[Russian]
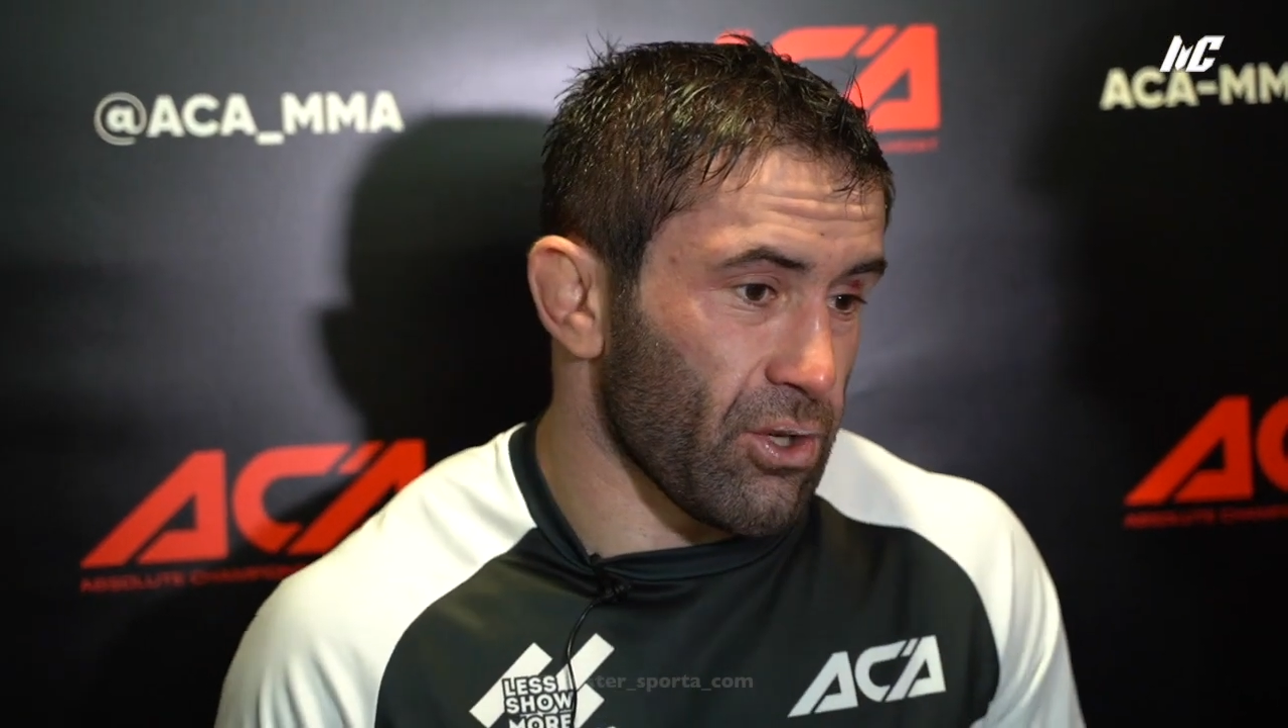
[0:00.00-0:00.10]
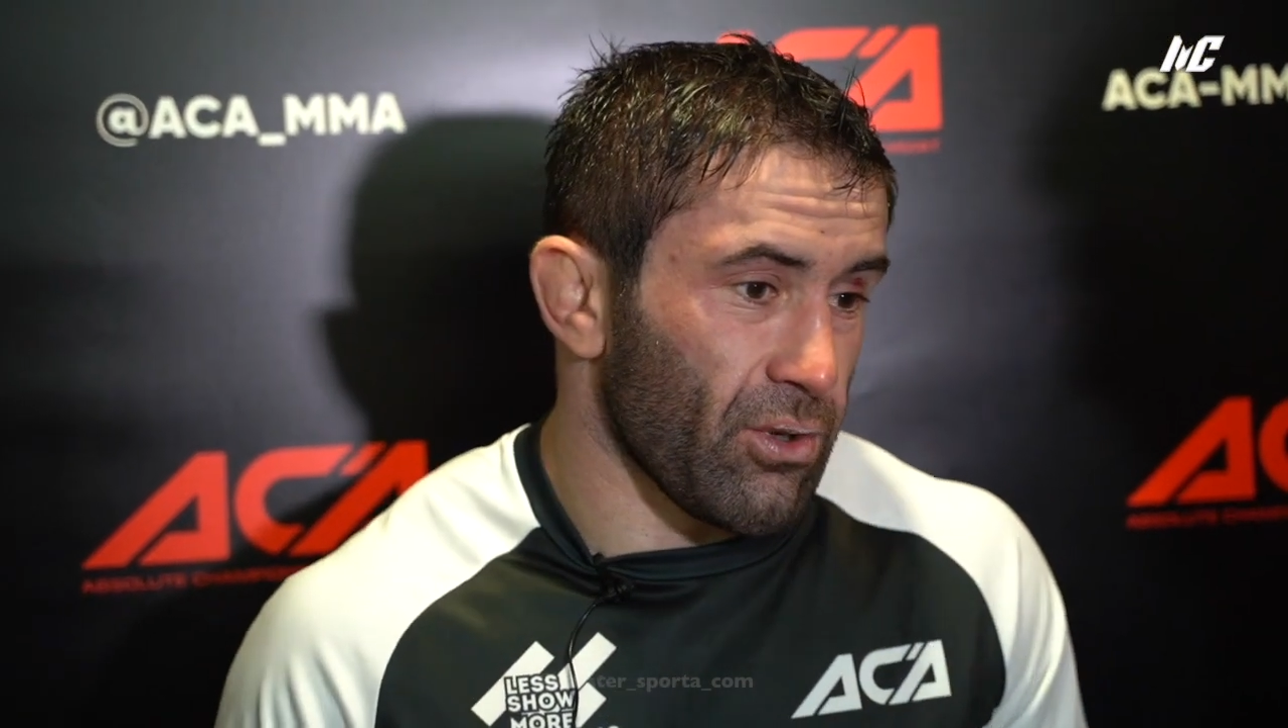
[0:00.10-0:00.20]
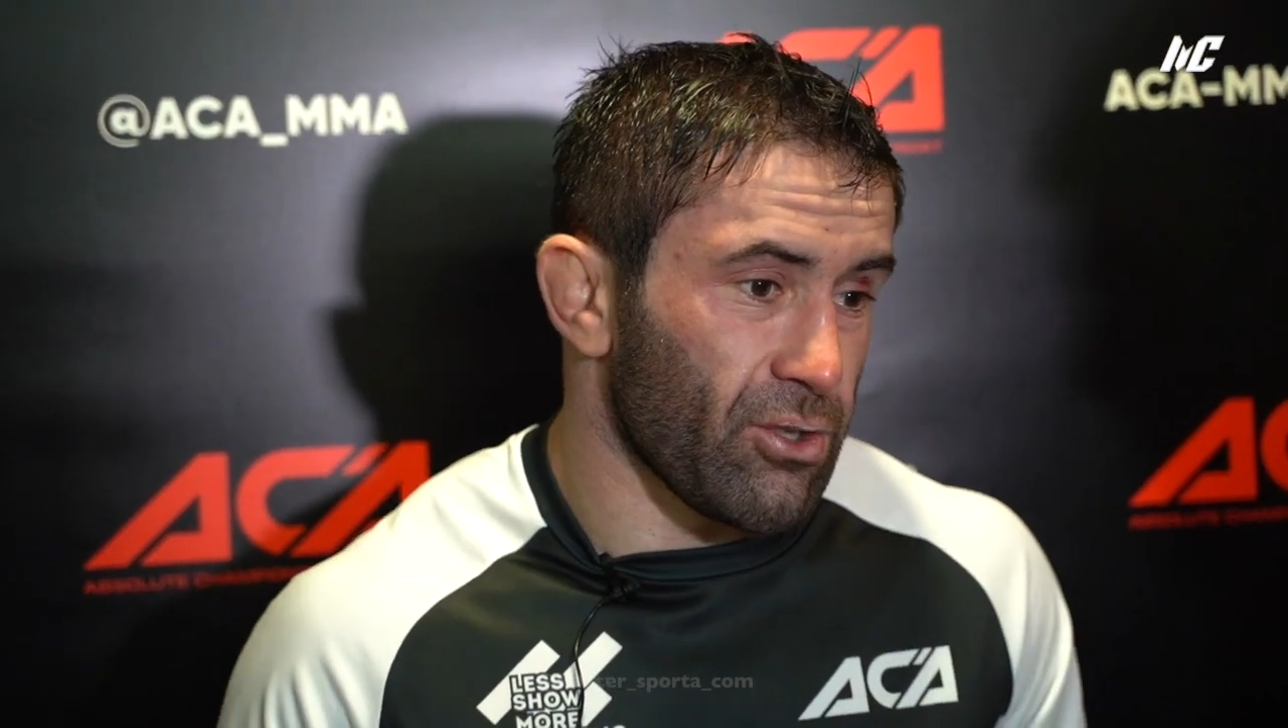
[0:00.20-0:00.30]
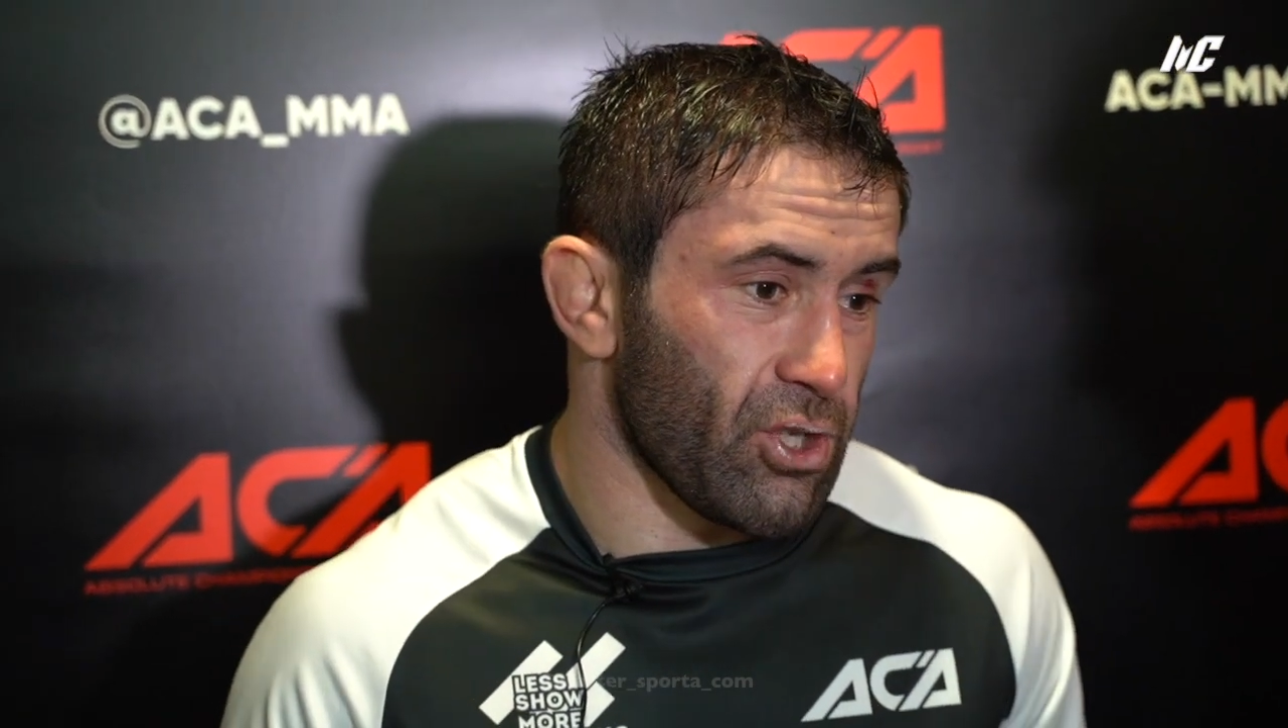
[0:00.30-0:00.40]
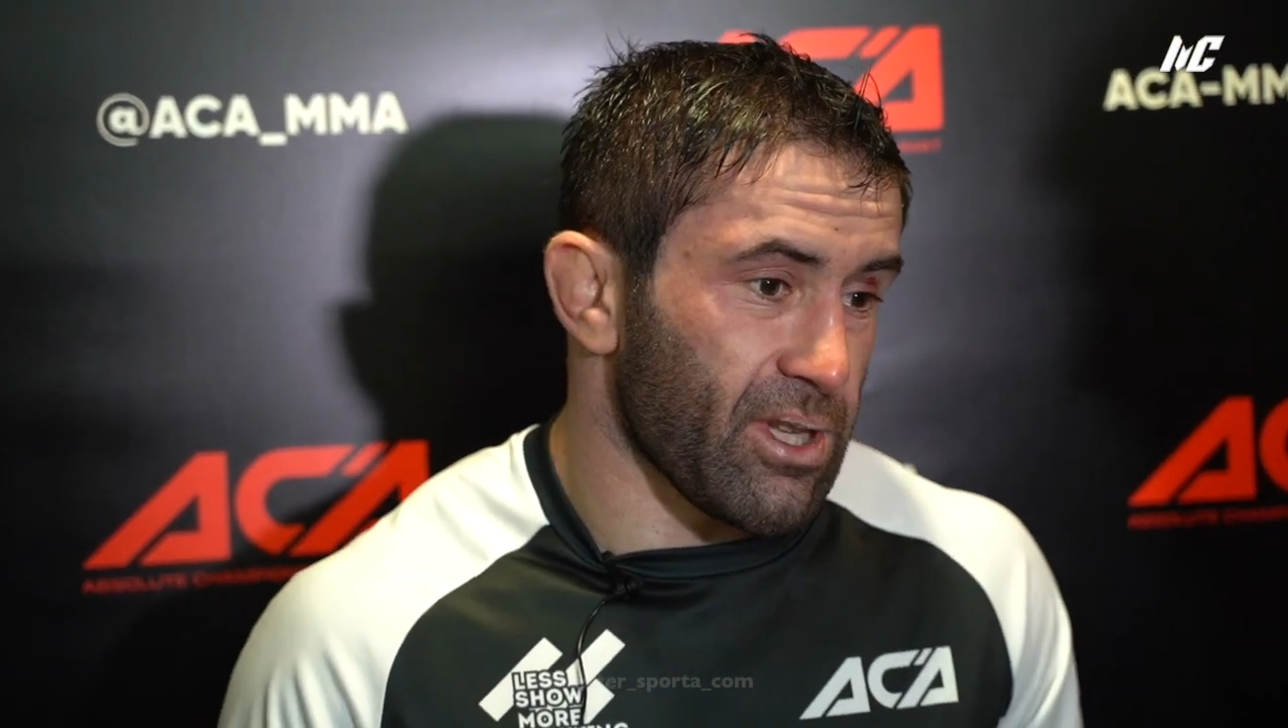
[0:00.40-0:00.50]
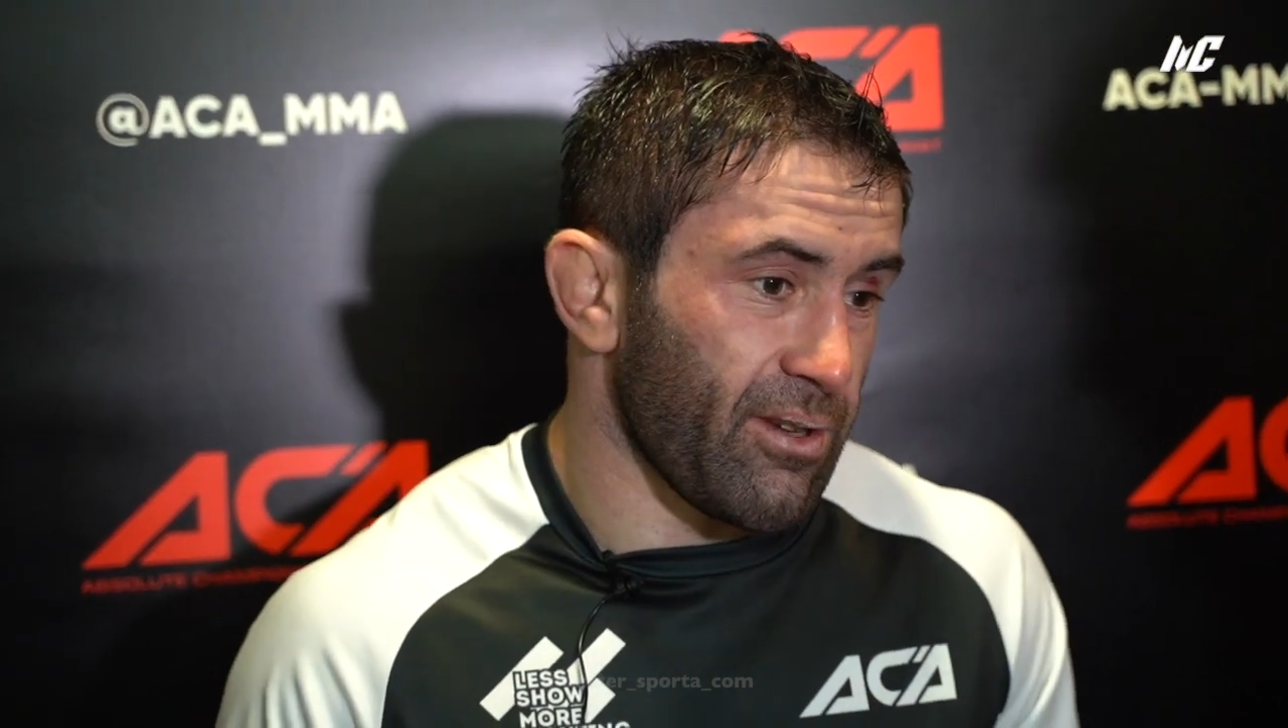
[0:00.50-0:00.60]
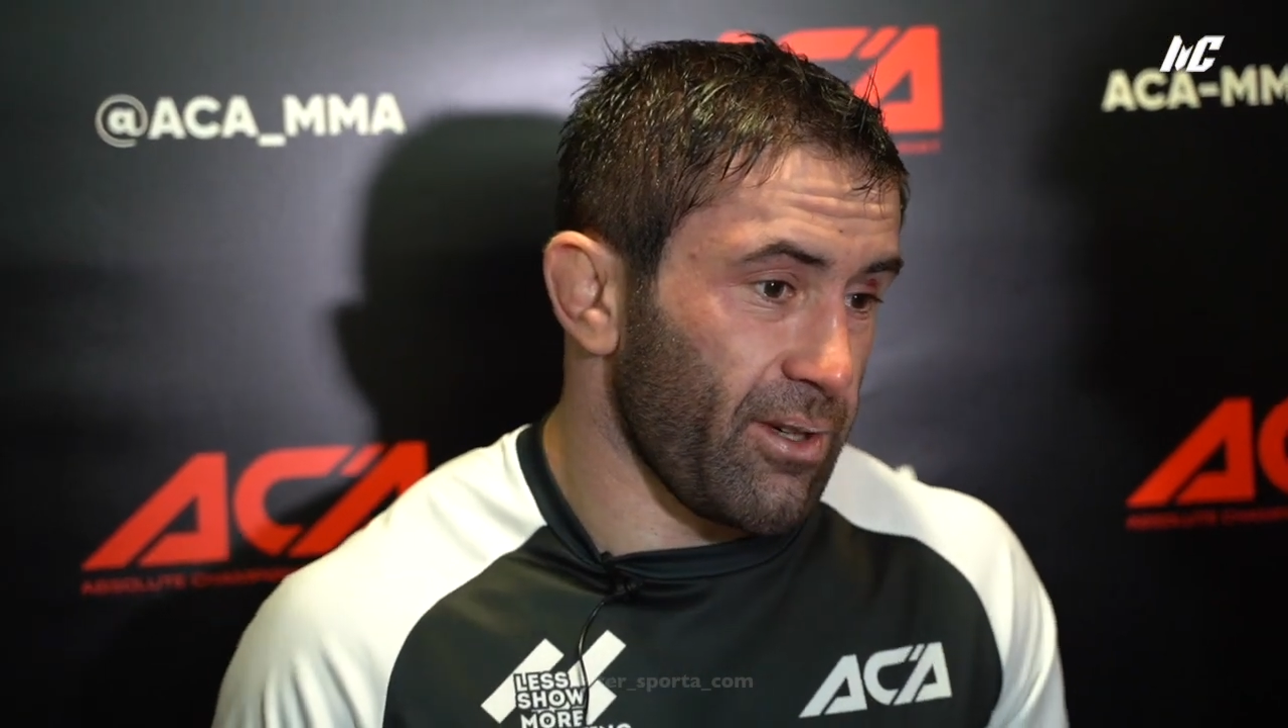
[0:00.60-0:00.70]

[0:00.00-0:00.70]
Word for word: что я чисто